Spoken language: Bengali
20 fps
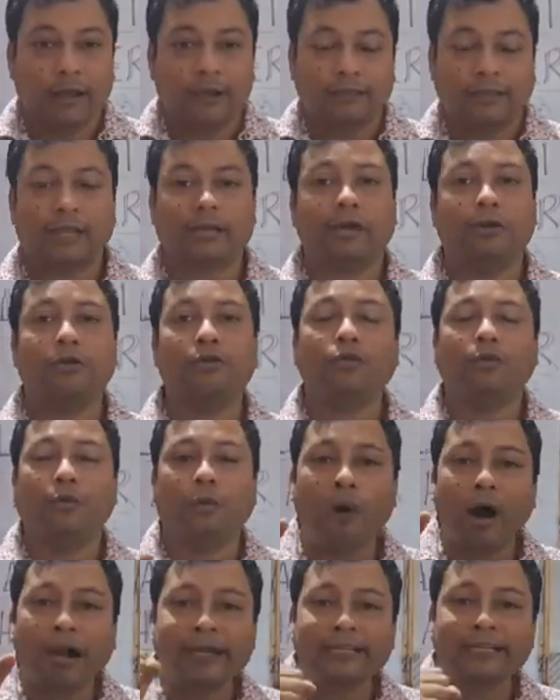তার কারণ
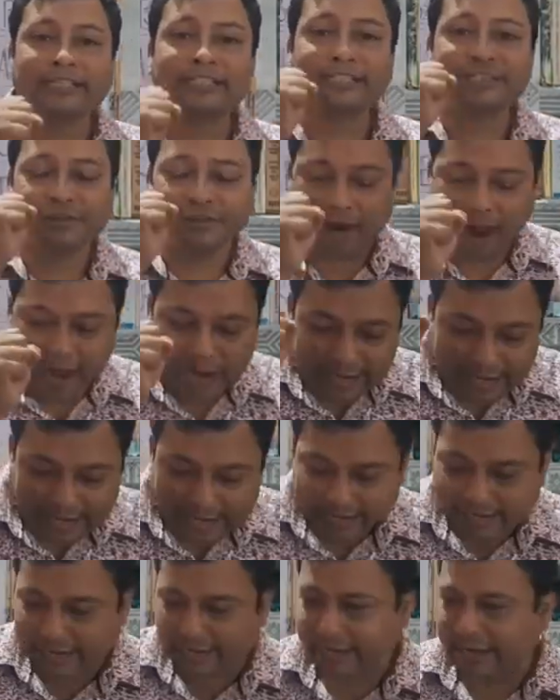হোয়াট ইজ স্ট্রাগল
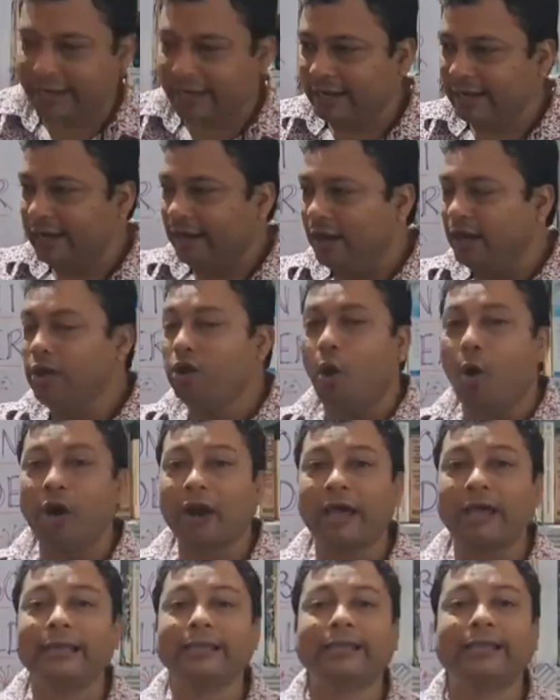
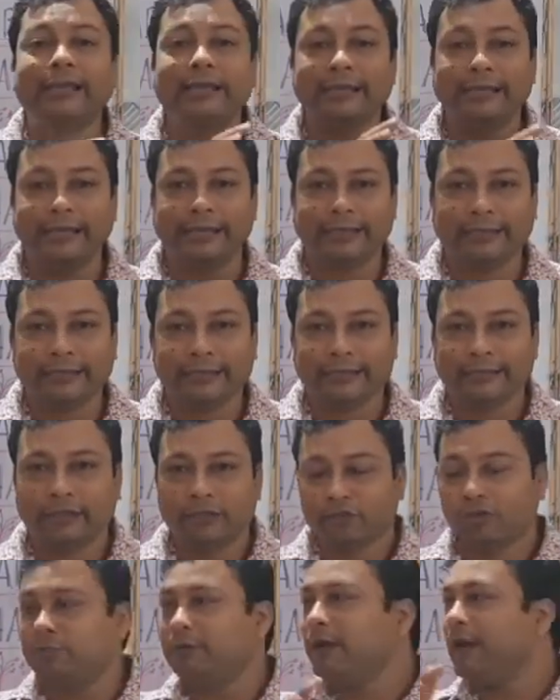লড়াই কি
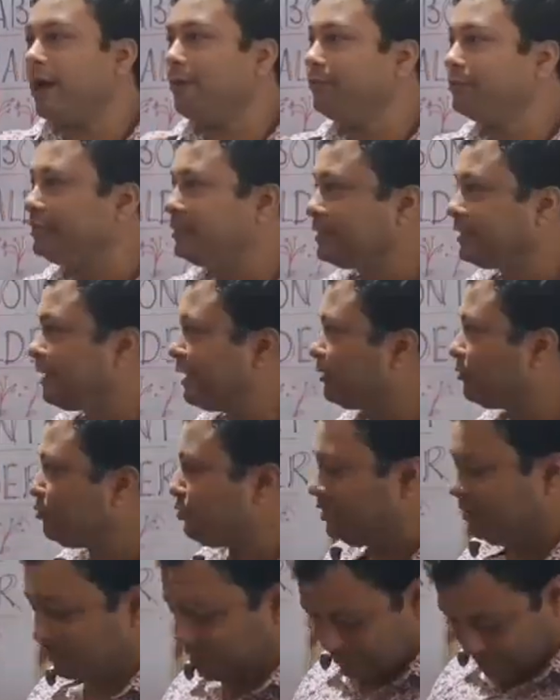তোমরা লাবণীর থেকে একটু
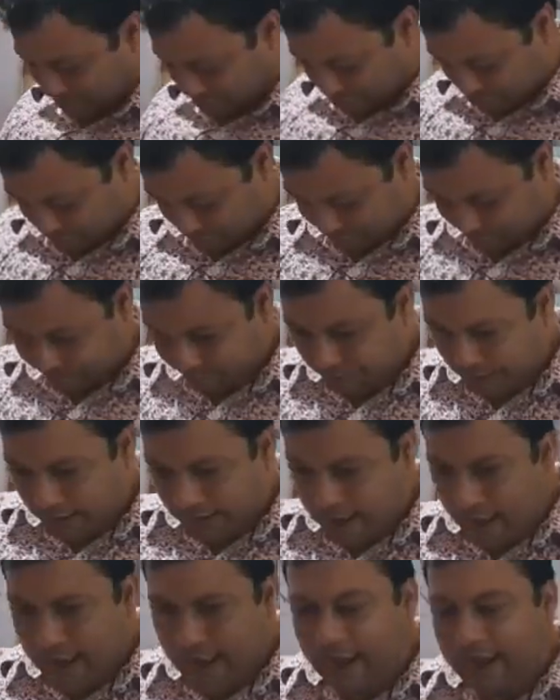শিখতে পারো
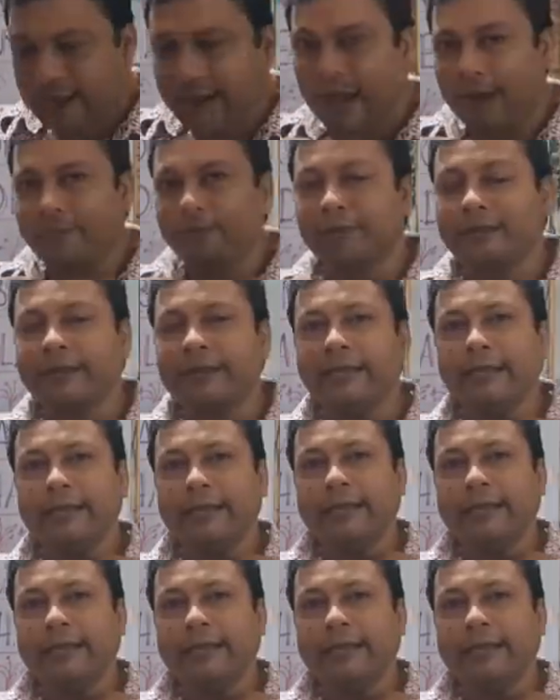লাবণী